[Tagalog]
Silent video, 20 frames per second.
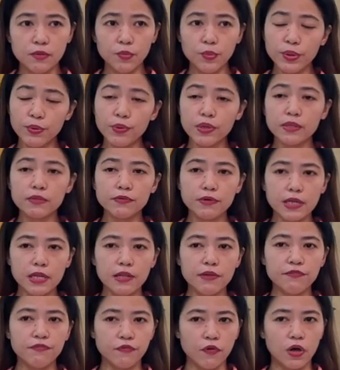we will
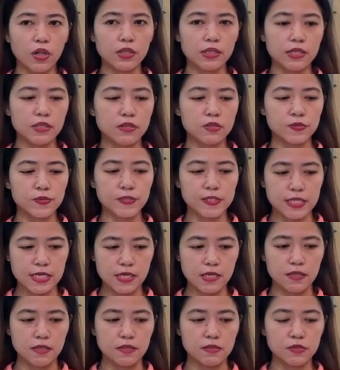really fall into
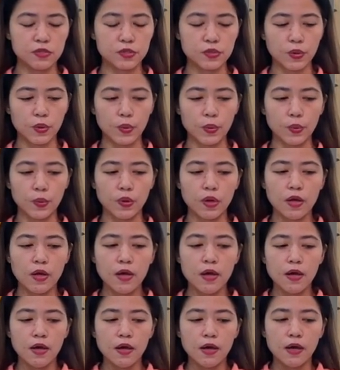sin. So,
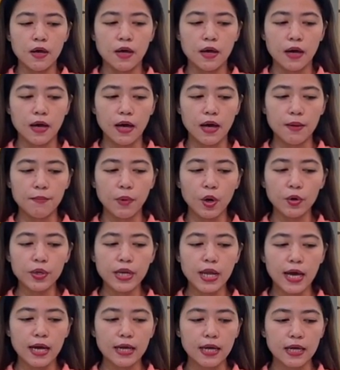uh, ah, mo
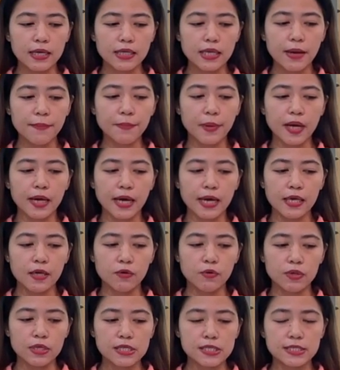nang ang iyang
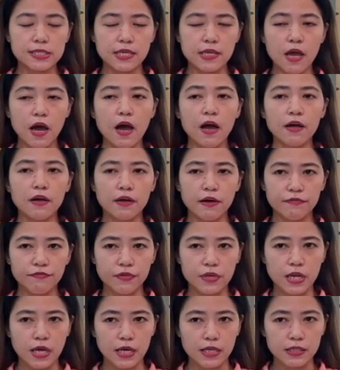pagkaingon is iyahang
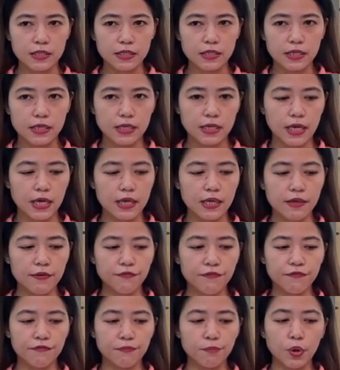covenant. Okay,
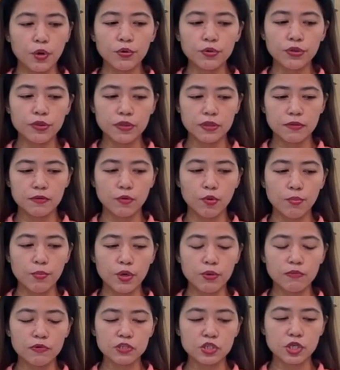if both
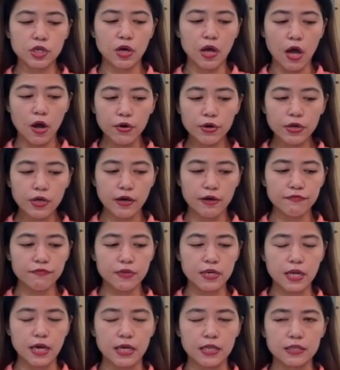kumayong na siya our
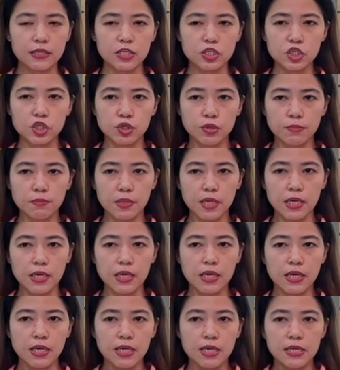covenant, it should
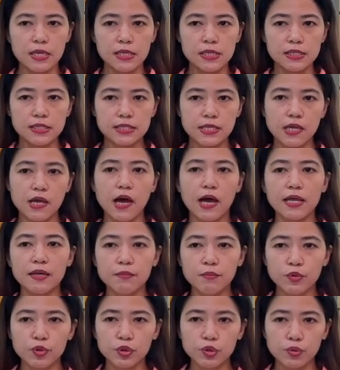be si
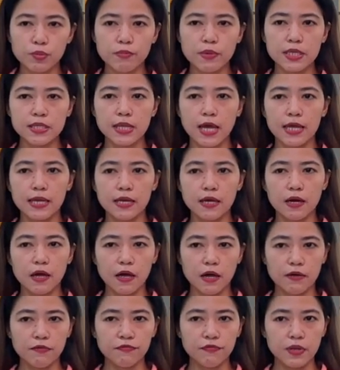God mutuman anang
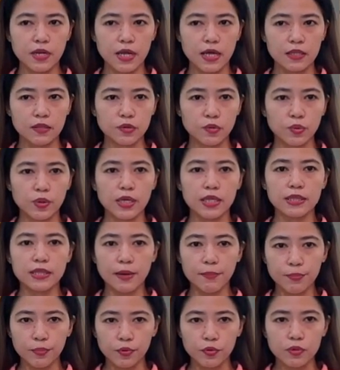covenant o
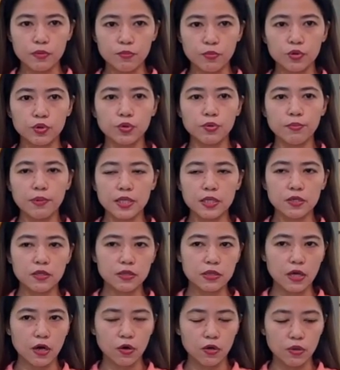kita pod mutuman
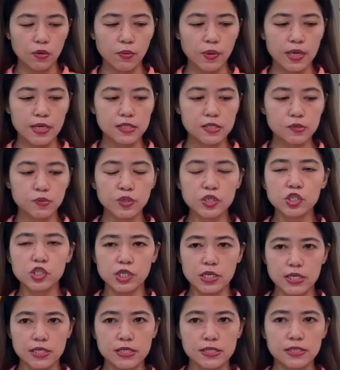kita always
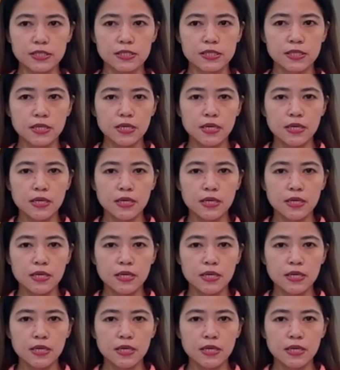which is